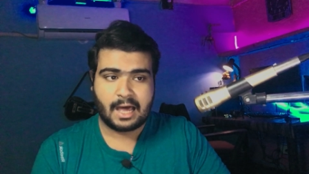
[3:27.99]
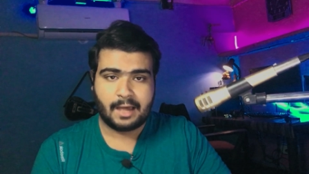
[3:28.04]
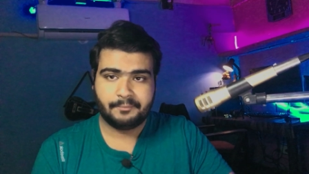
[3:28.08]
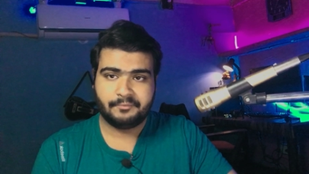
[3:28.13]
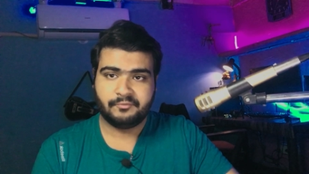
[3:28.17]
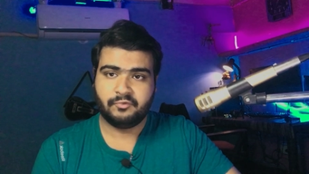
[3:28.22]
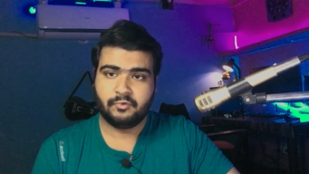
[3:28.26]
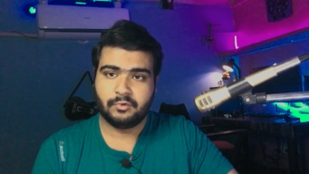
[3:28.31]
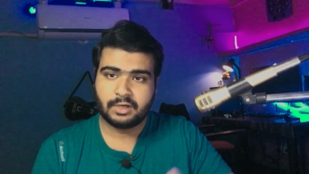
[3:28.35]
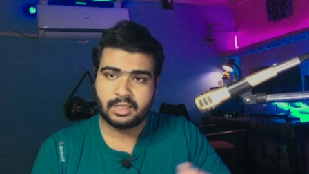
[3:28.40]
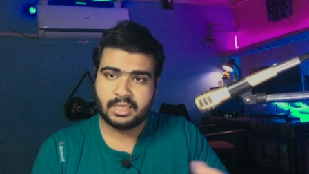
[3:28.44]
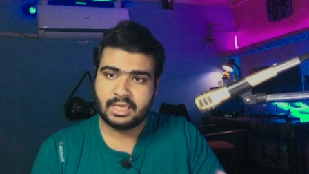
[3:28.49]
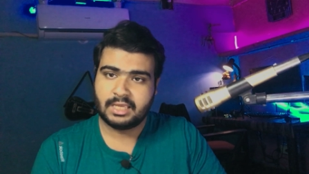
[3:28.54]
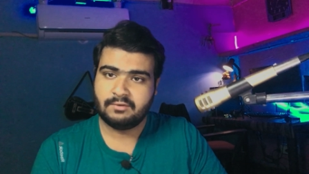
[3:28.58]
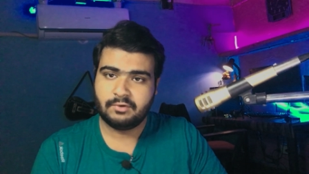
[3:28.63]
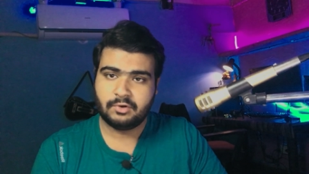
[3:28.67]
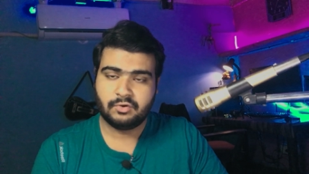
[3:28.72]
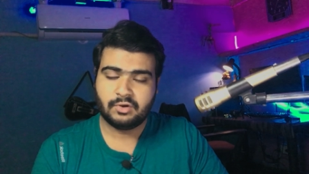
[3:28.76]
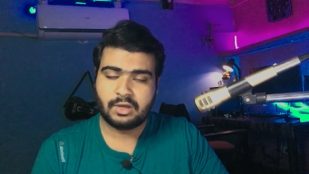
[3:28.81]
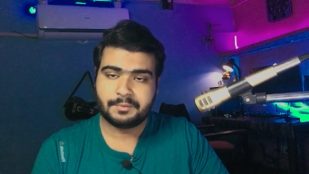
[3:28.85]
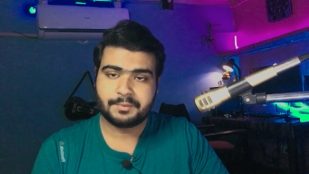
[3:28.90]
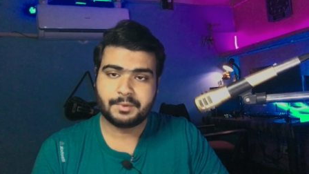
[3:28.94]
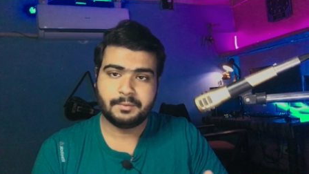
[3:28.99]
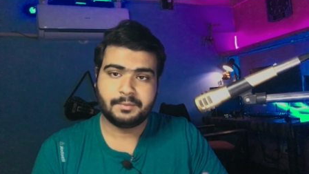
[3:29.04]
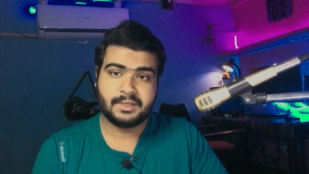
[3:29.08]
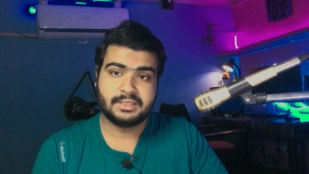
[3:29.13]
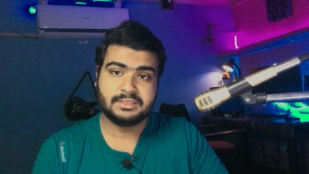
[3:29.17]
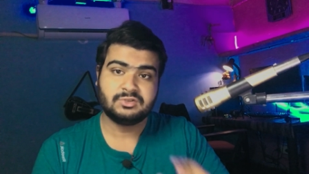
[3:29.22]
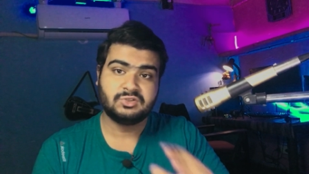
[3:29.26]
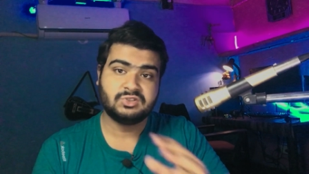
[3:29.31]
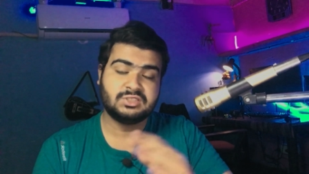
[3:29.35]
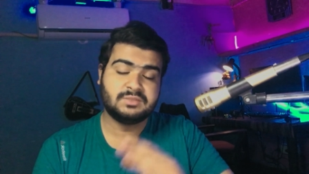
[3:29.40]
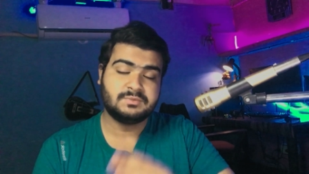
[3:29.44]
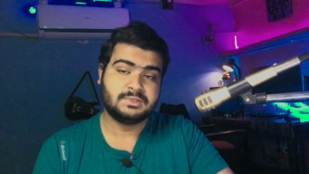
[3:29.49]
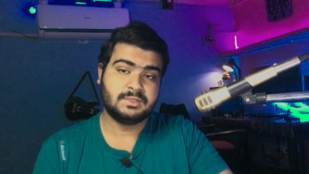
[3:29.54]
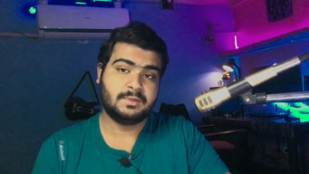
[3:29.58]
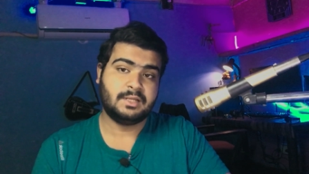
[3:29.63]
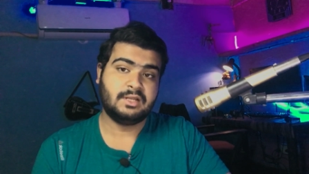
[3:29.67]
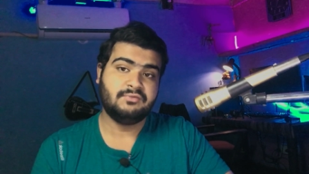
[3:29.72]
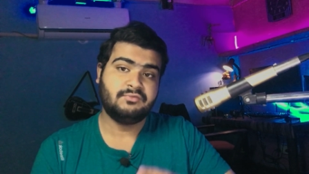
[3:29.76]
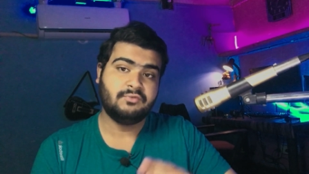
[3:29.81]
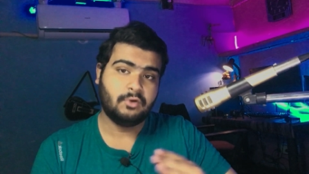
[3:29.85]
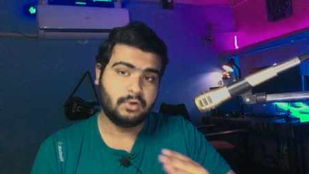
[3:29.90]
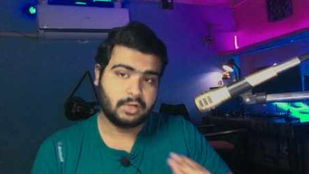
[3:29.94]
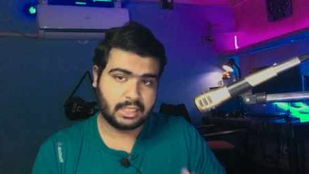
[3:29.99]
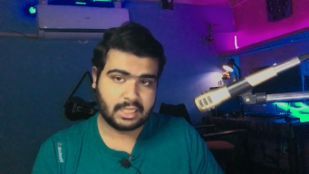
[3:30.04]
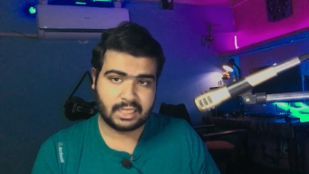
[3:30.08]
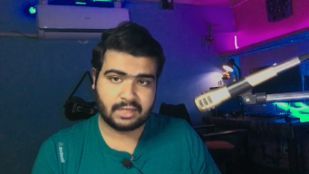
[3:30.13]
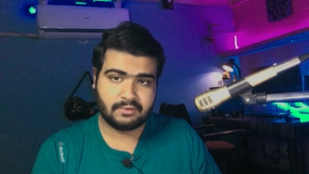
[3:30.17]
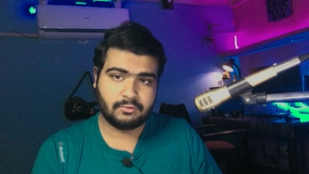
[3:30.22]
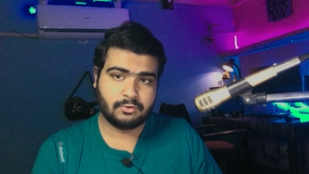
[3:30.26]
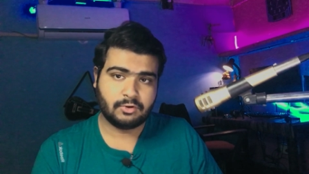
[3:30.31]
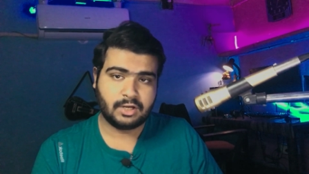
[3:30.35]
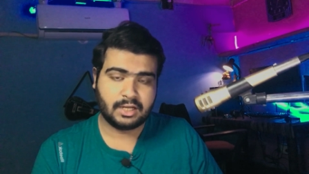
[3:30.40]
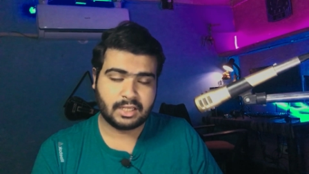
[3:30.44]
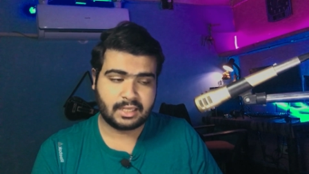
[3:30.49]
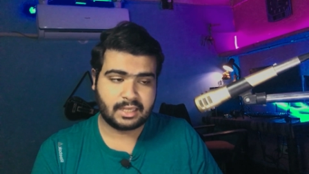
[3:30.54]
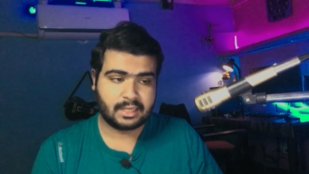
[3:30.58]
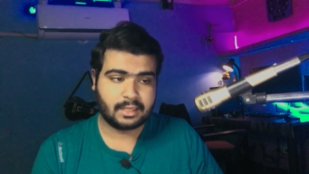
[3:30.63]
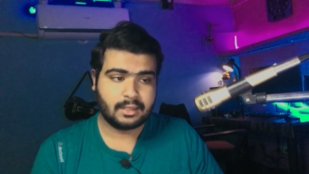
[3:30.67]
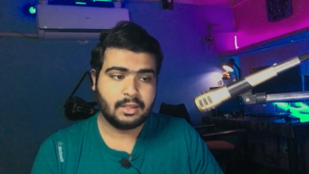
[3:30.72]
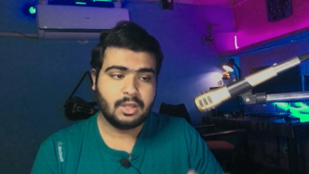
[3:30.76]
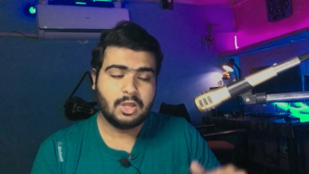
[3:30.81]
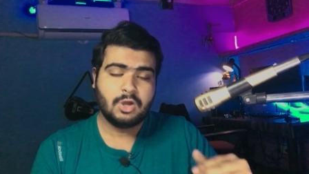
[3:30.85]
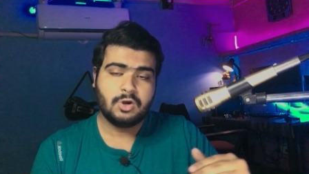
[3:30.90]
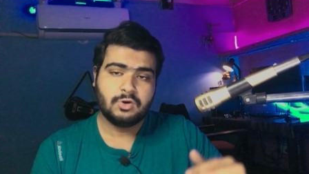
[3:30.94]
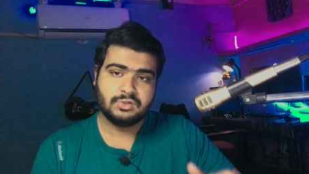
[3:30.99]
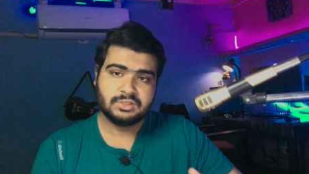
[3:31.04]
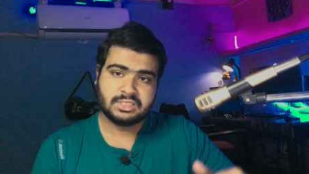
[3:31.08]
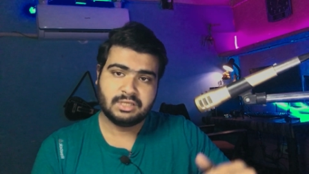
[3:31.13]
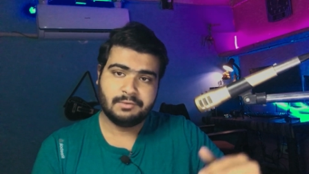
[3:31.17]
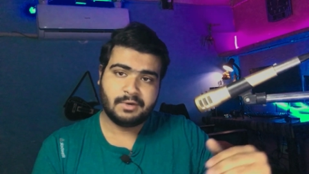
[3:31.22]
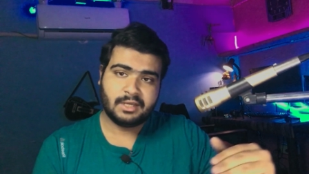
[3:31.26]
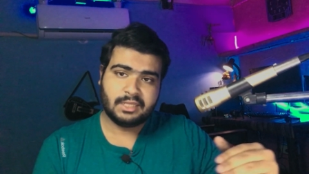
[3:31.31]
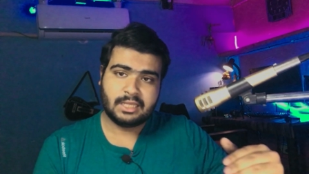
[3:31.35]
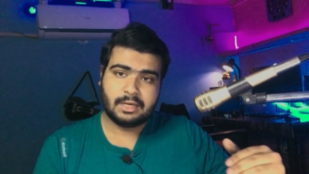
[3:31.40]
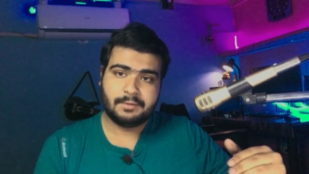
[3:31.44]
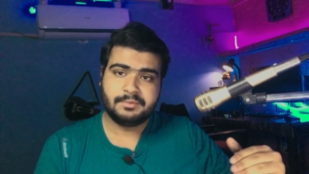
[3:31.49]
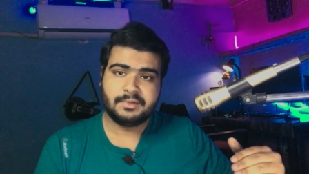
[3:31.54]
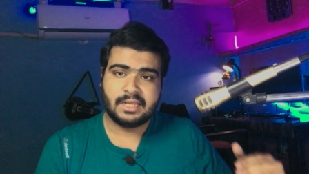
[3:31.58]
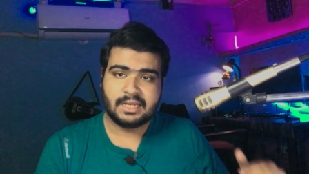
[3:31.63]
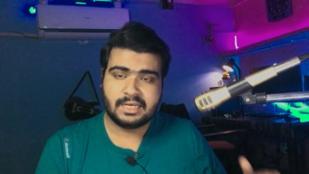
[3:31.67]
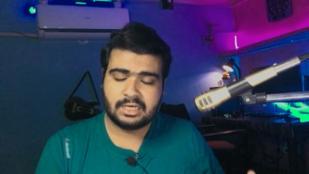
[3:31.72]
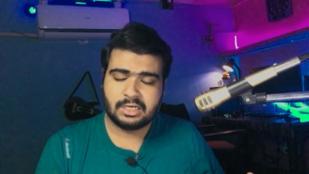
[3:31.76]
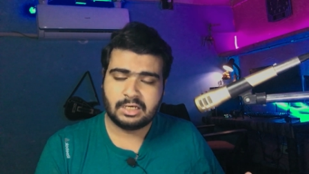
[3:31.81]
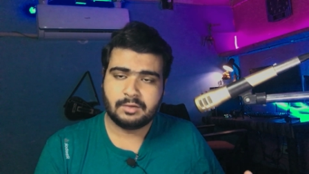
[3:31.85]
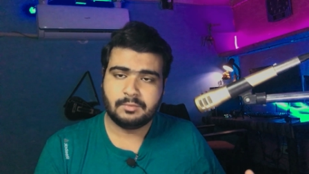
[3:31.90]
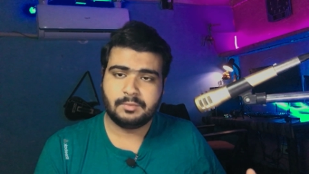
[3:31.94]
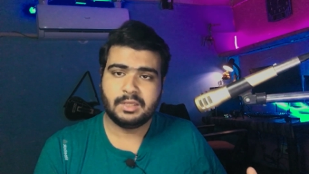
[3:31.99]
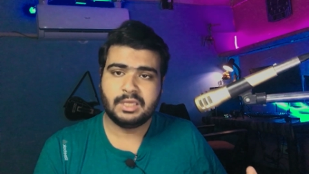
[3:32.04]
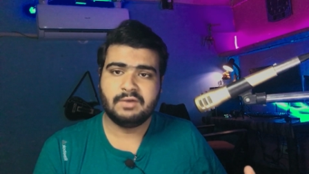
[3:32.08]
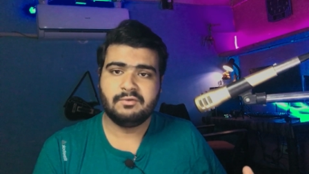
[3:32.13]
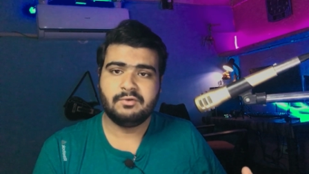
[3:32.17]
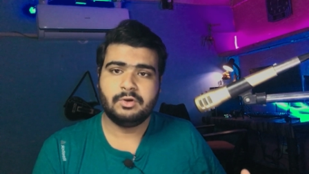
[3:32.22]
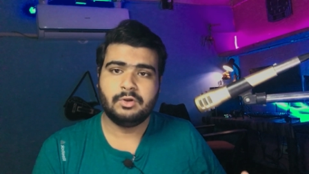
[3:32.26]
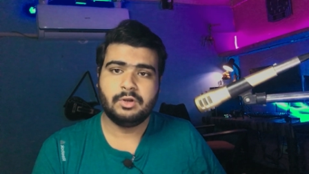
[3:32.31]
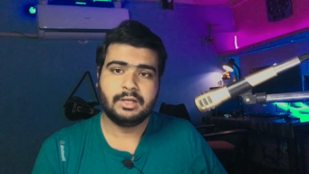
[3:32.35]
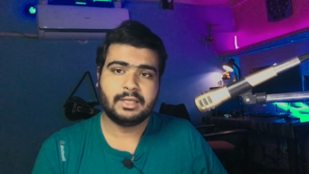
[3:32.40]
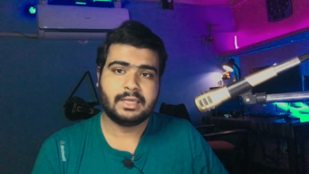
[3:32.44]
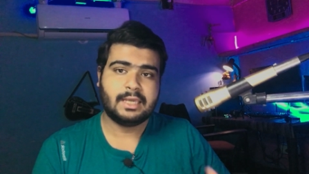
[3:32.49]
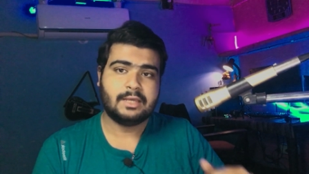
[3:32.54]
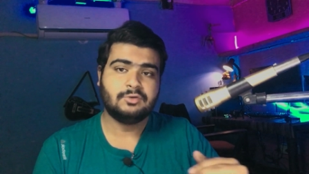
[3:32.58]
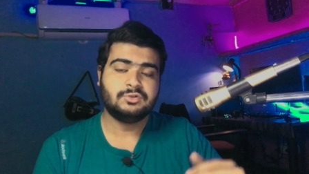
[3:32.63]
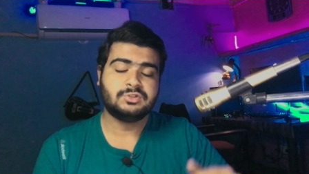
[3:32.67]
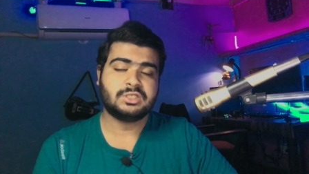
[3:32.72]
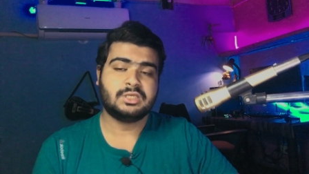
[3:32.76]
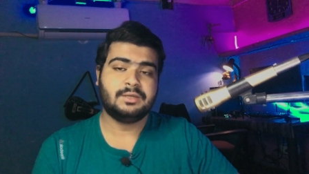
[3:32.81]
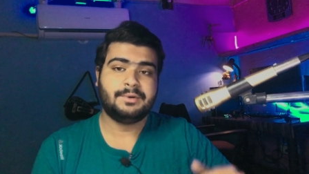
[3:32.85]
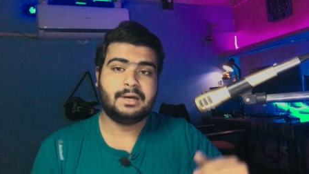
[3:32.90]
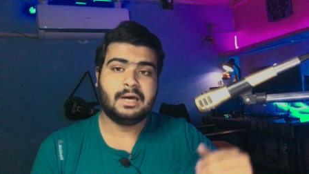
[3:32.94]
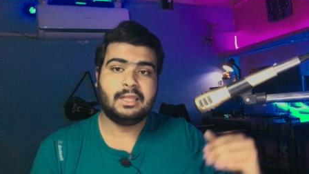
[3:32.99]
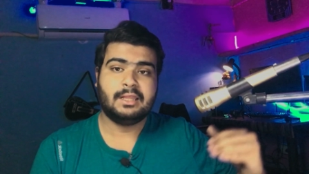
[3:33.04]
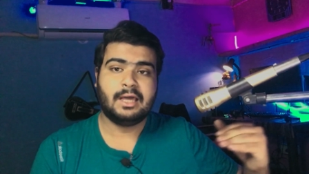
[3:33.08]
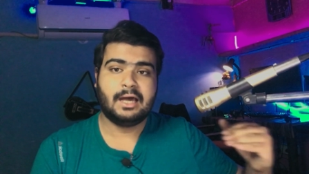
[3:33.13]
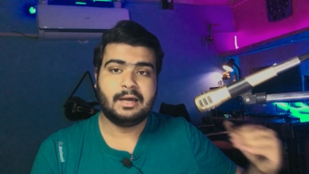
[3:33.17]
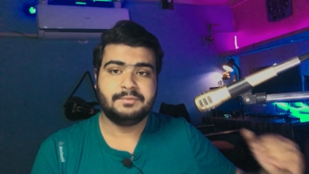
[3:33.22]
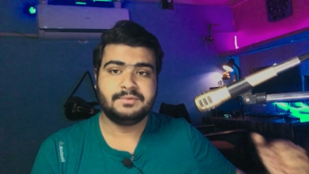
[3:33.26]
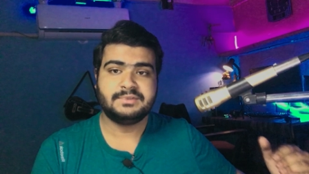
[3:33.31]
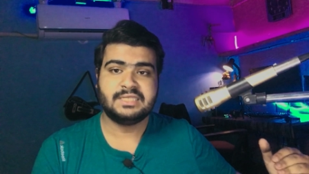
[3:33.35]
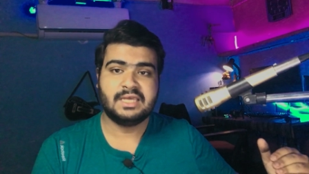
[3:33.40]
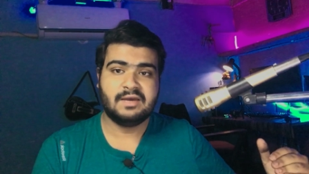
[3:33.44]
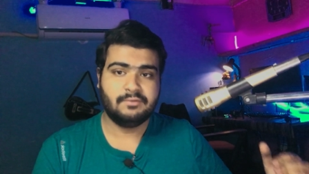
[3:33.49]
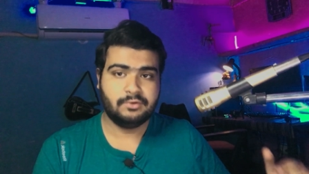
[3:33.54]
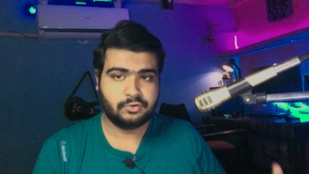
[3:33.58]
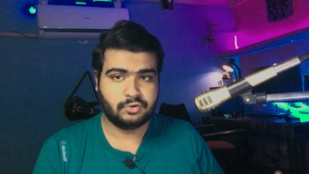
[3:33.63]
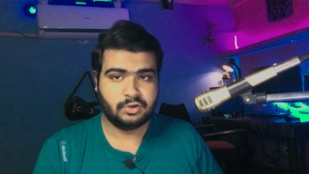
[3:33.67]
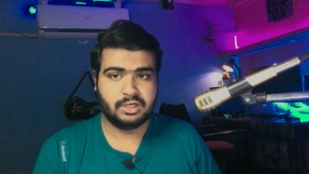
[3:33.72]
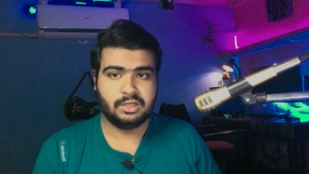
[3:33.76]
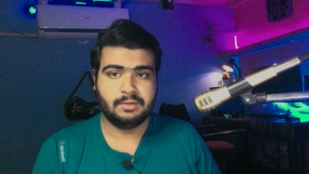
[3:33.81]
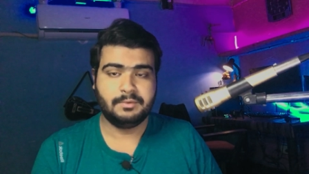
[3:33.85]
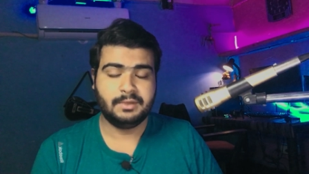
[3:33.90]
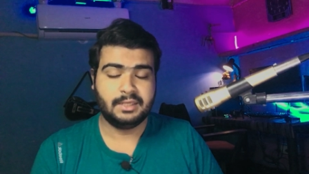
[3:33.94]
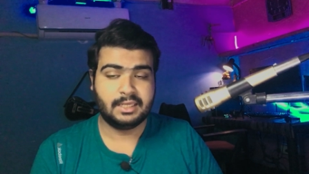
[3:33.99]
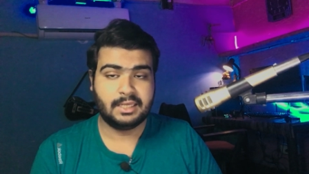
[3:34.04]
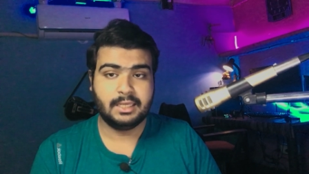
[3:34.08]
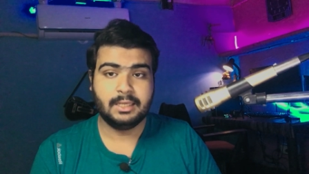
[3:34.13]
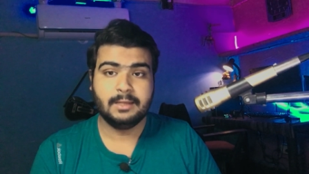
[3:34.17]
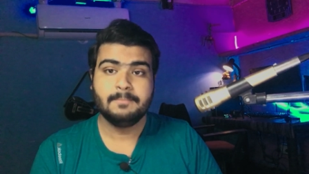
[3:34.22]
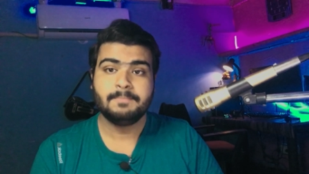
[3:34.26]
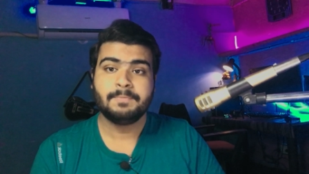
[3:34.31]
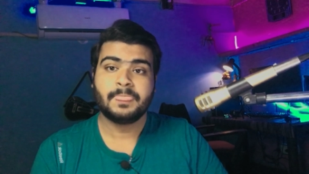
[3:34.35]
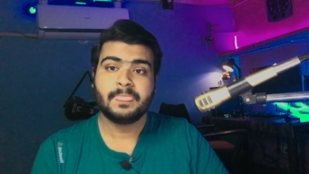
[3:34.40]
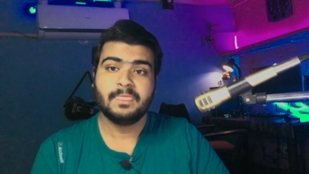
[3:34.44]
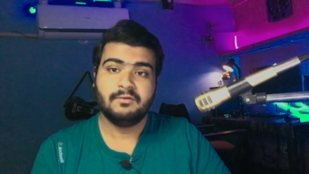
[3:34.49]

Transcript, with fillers: आप फोर की वीडियो आपके पास तो सबसे पहले फोर की वीडियो लिखें उसके बाद आप टेन की वीडियो लिखें उसके बाद आप सेवन की